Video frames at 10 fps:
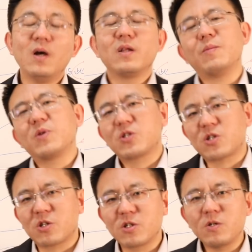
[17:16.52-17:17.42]
那么，
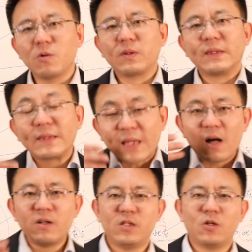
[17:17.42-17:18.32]
只有
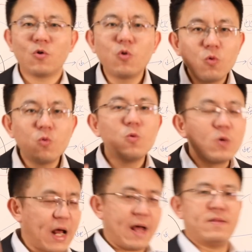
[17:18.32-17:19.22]
当你
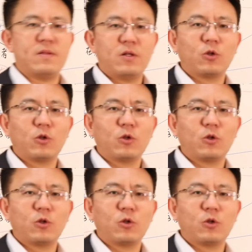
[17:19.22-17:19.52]
忽然。